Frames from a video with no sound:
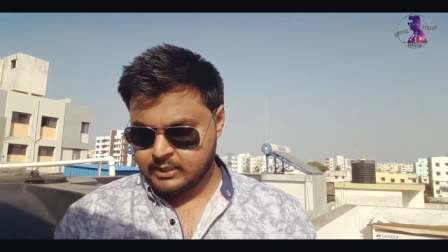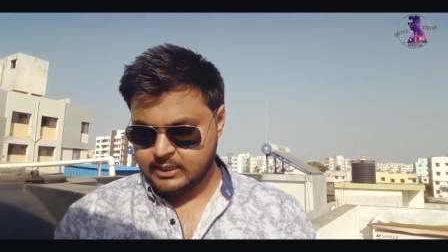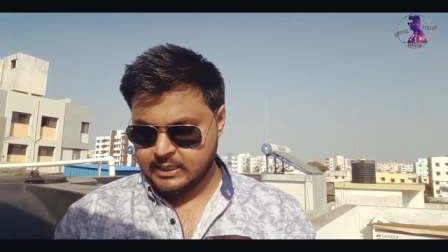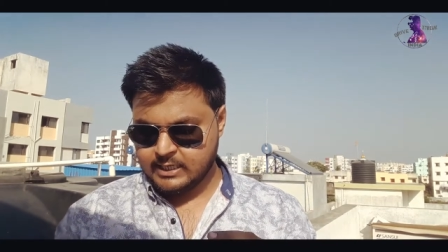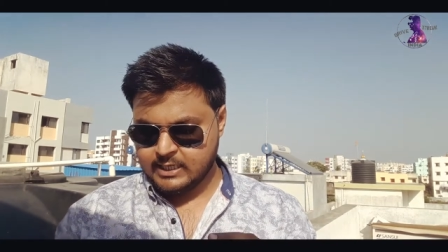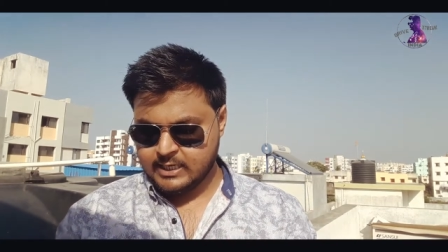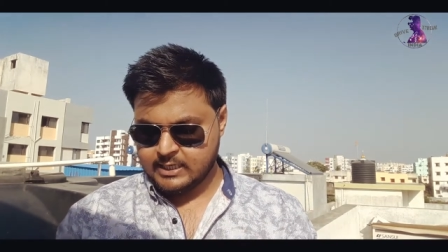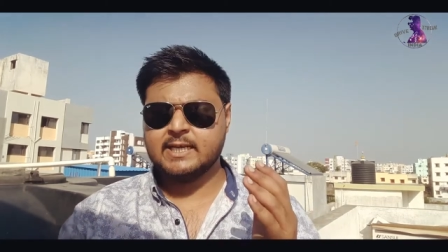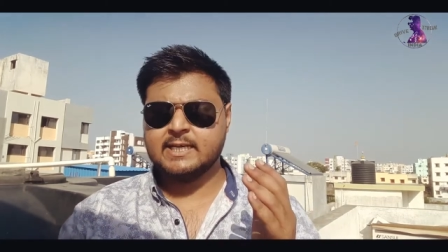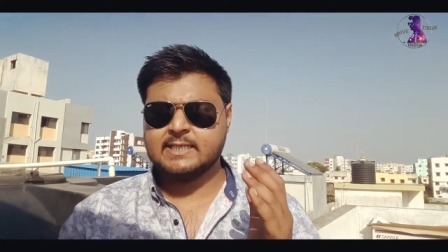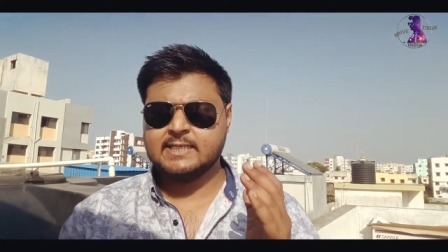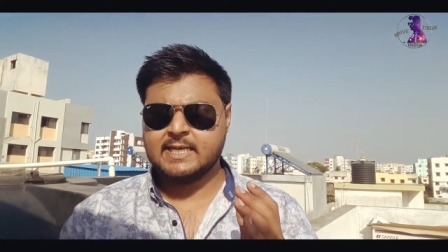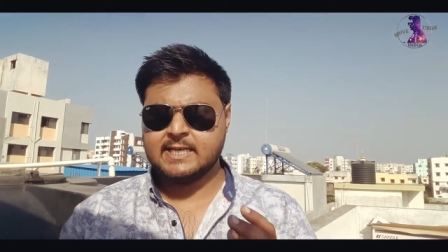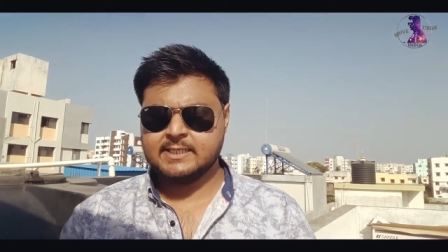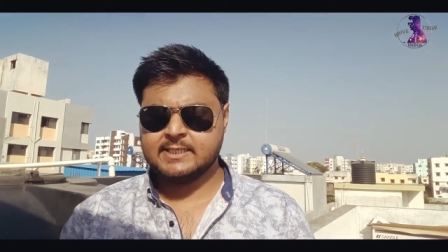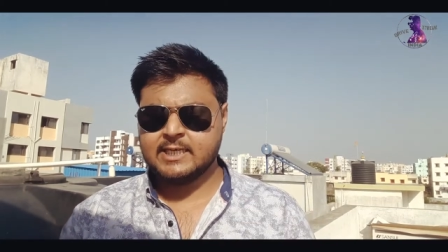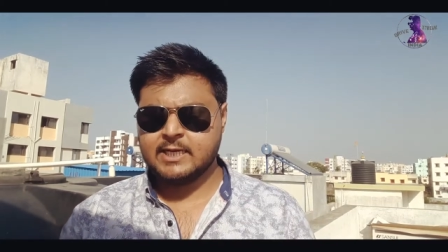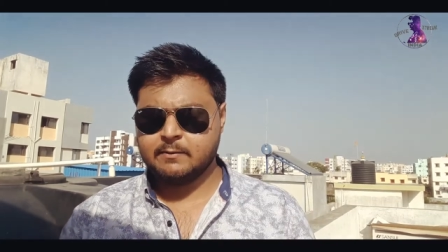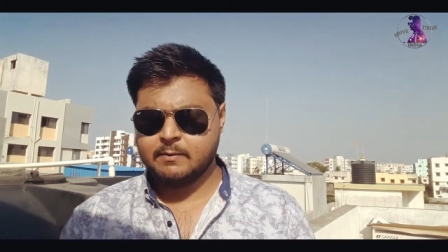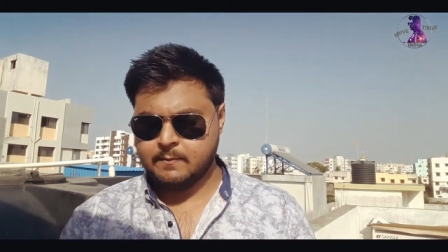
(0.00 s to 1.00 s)
कीकिंग
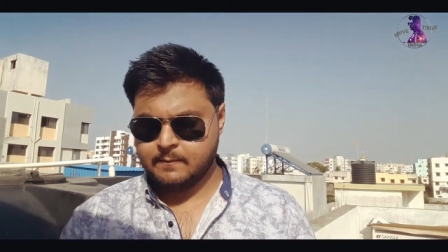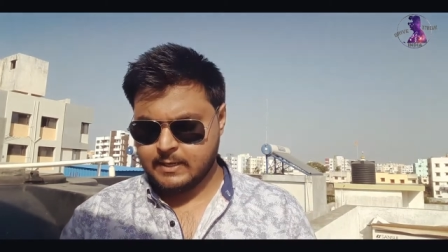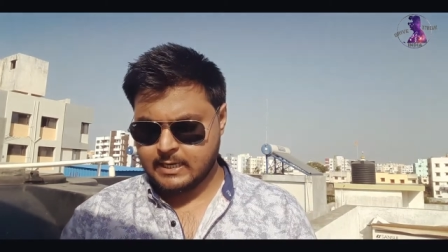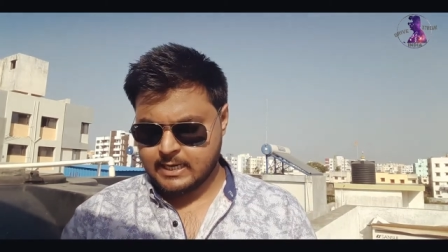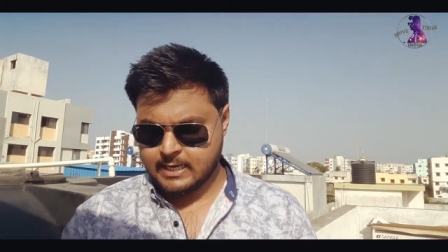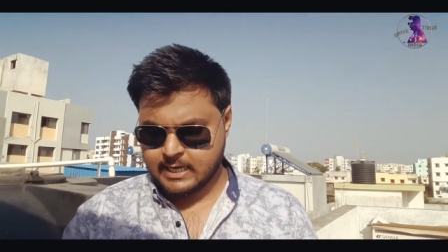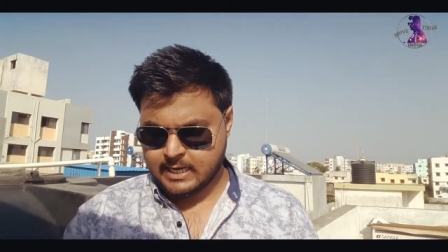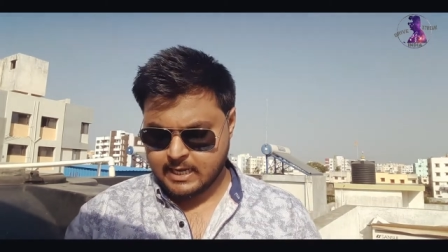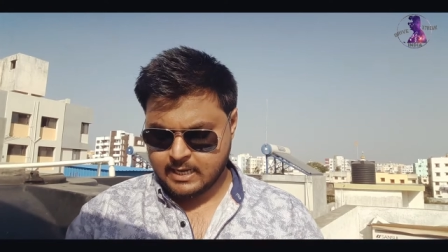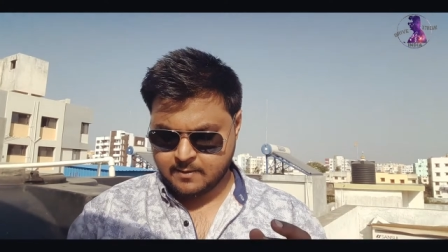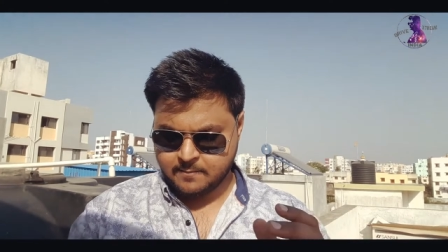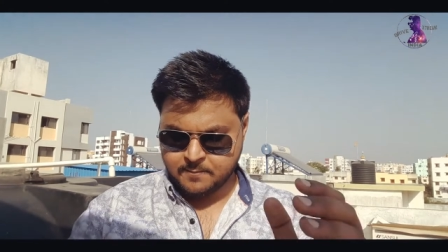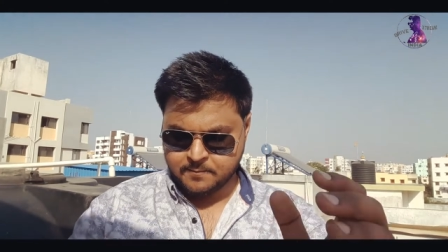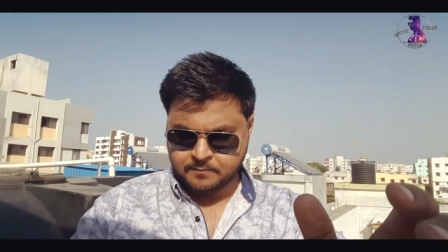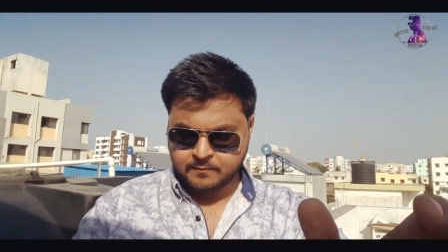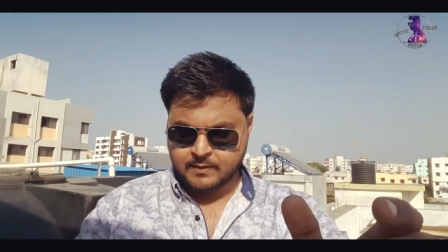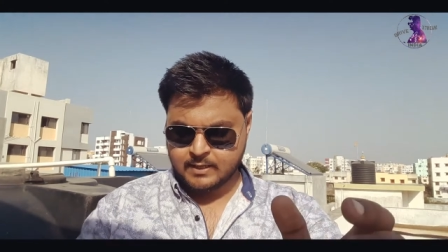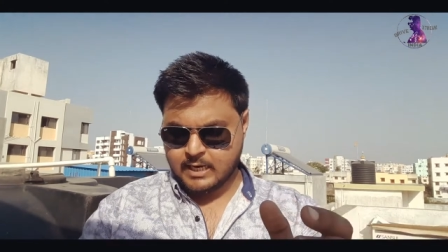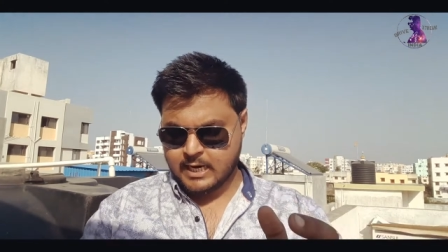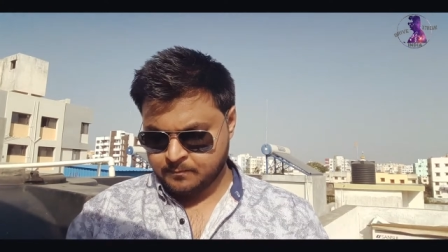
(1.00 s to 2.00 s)
सेंसर भी मिलेगा
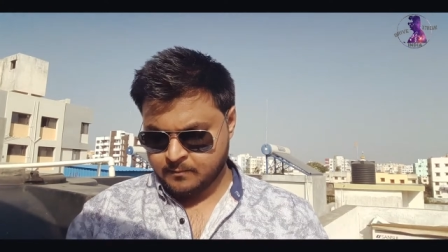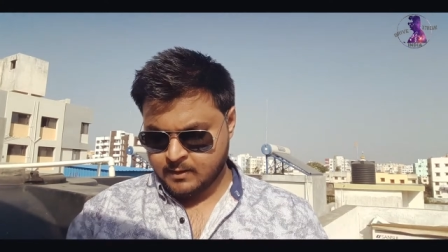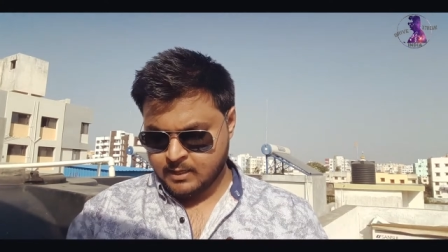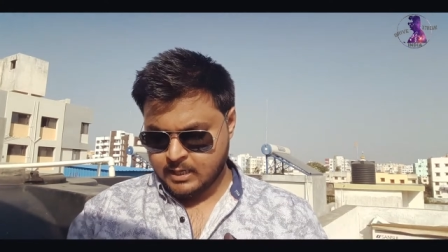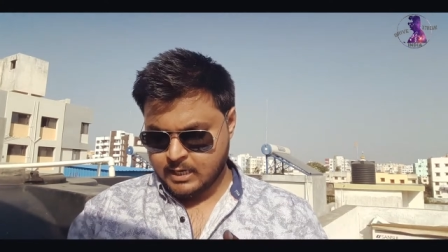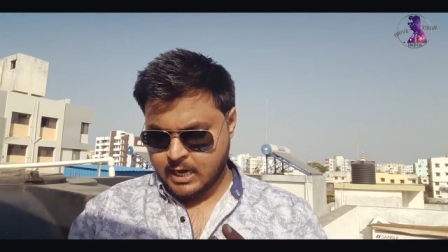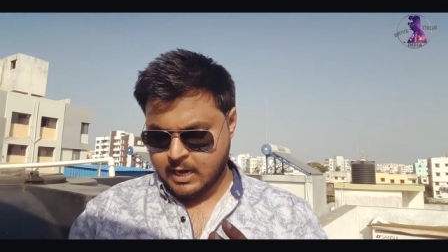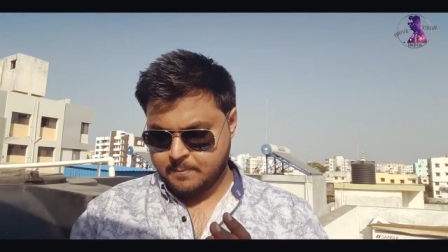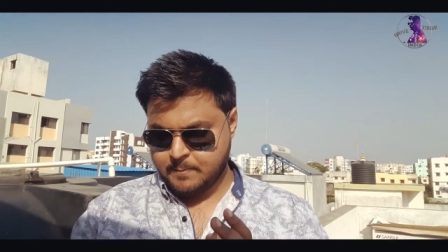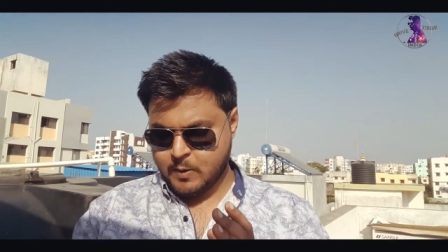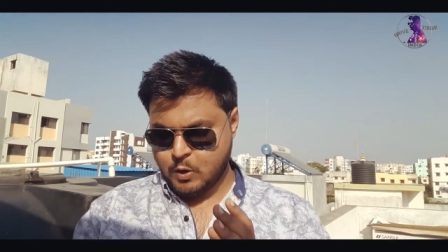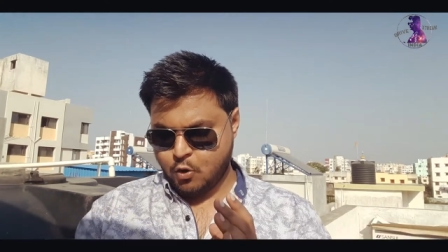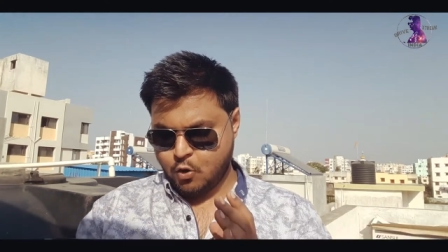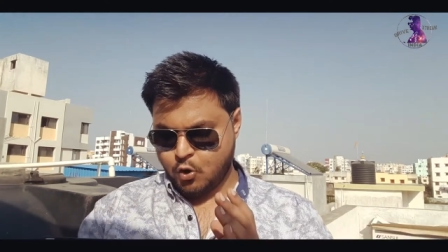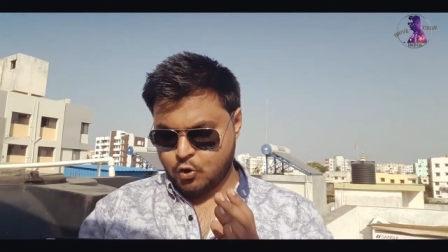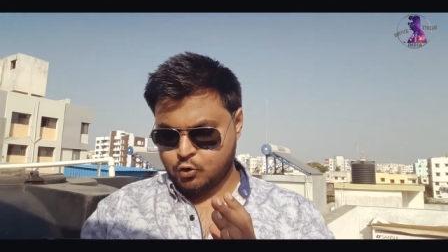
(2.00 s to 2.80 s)
यहाँ पे